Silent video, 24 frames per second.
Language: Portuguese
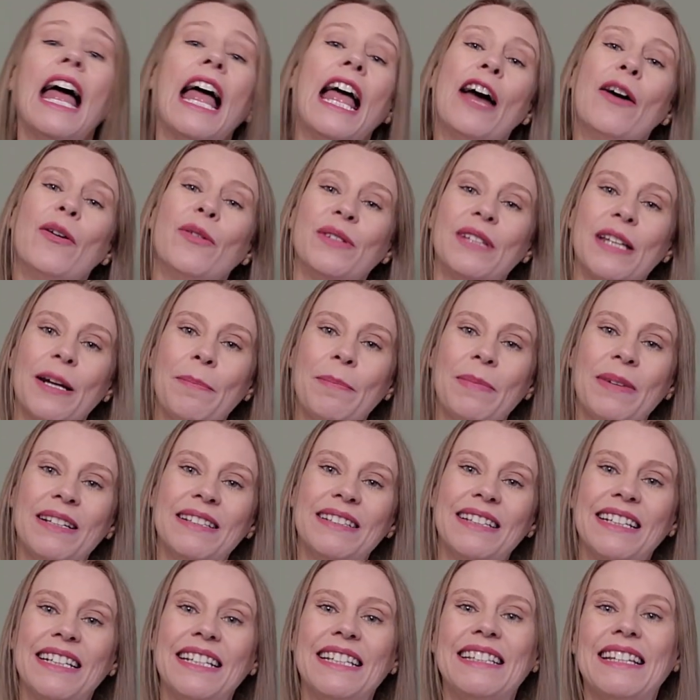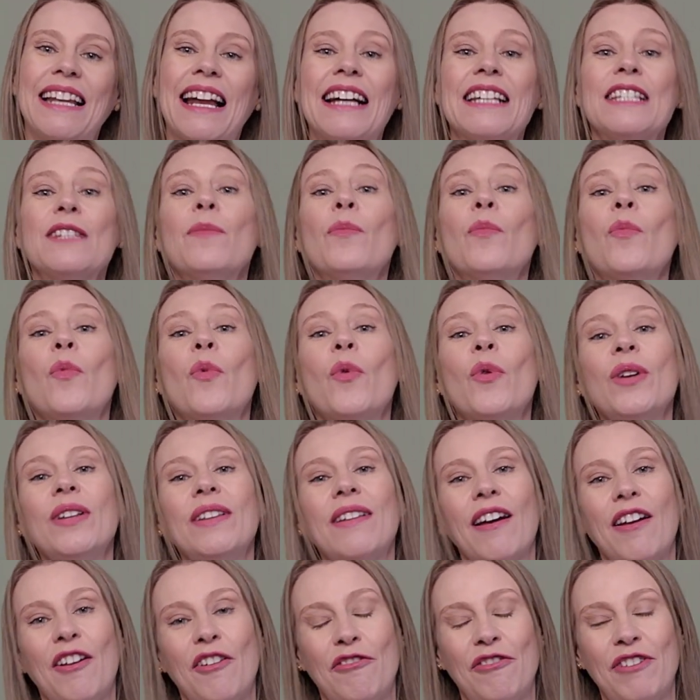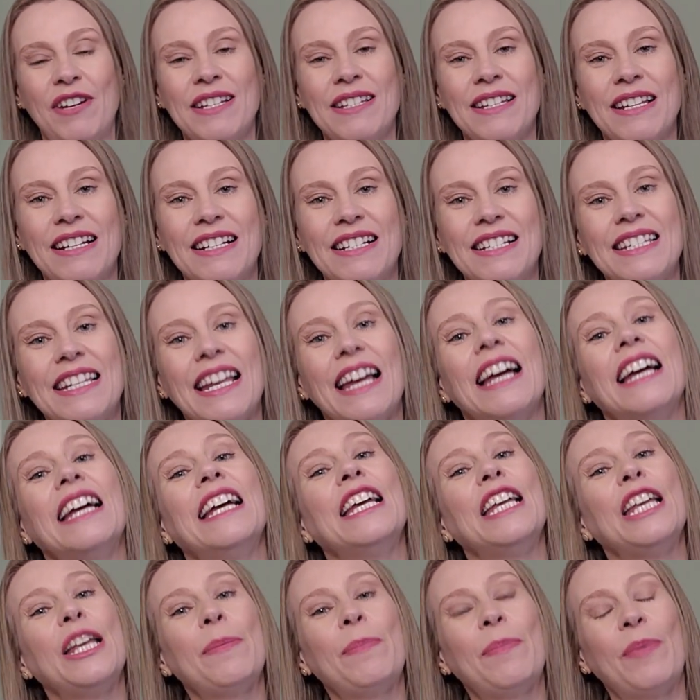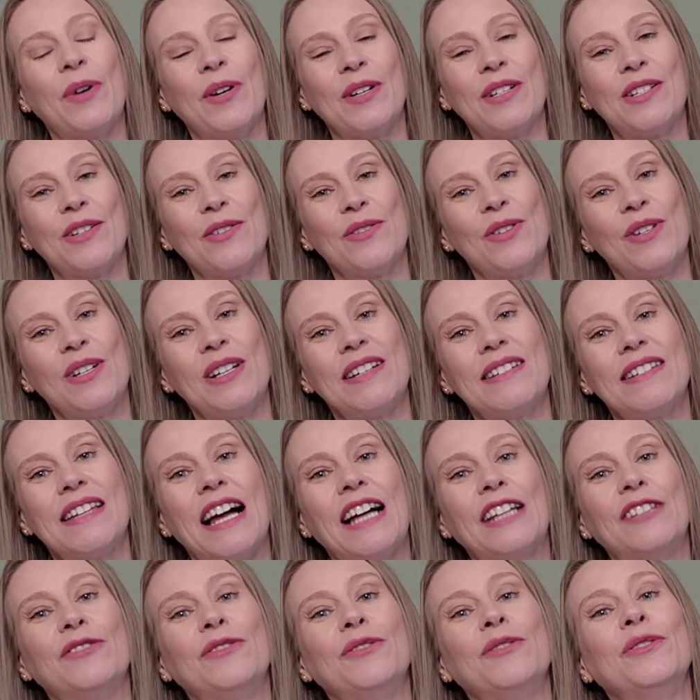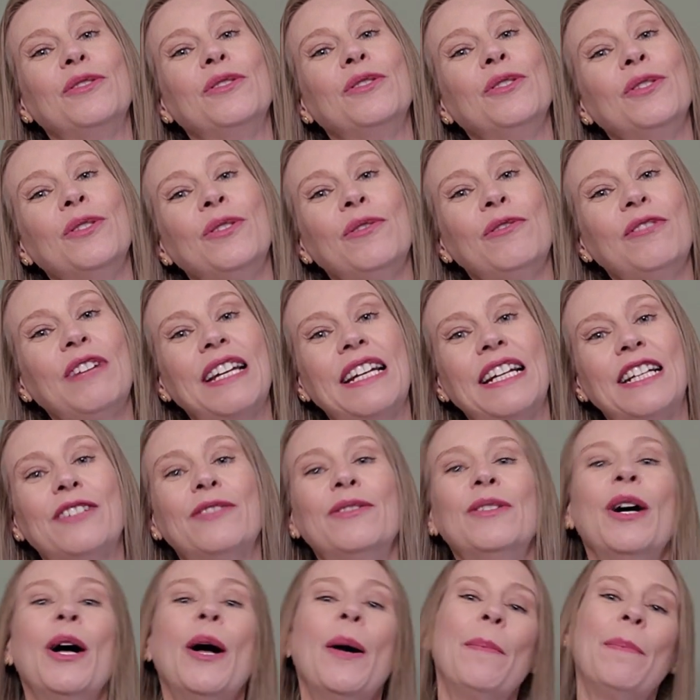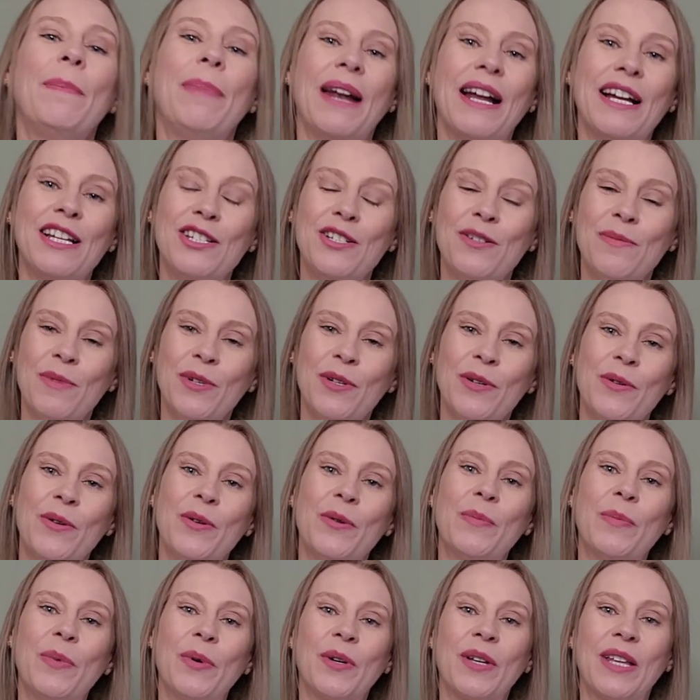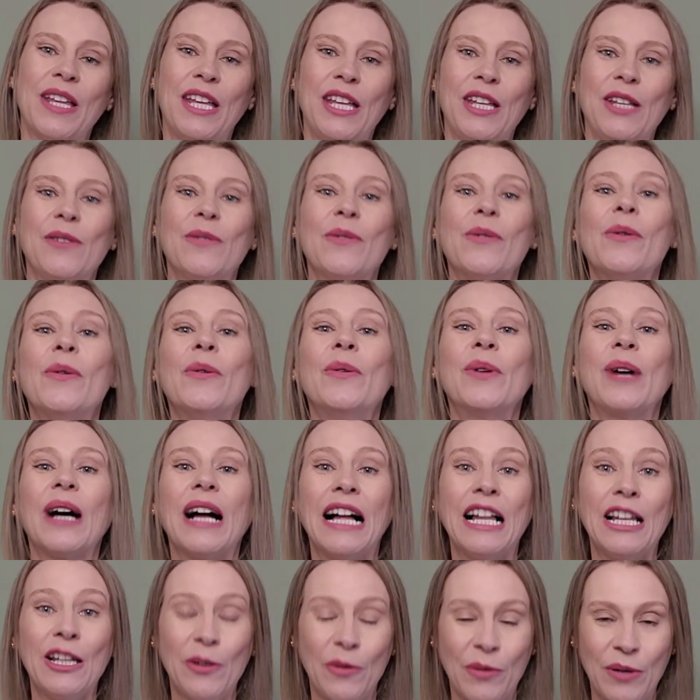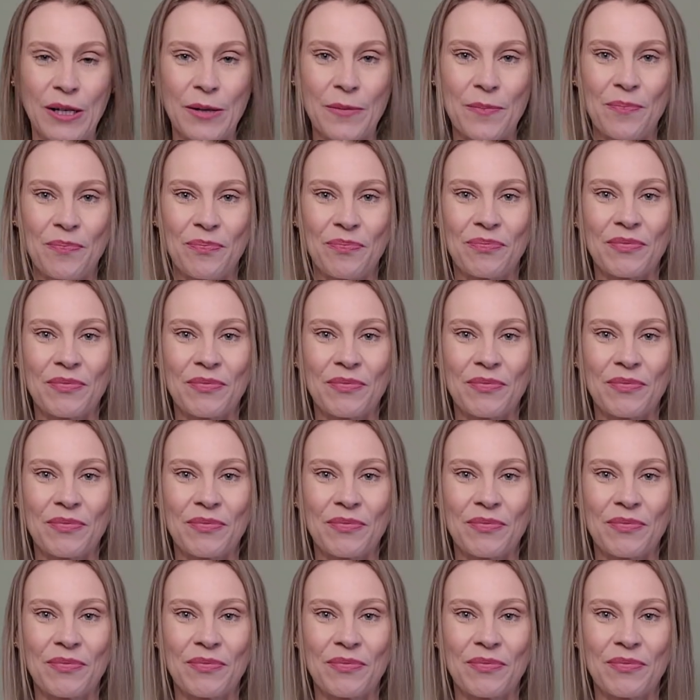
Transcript: É outra planta que traz muita refrescância e pode ser utilizado no verão para diminuir um pouquinho o calor.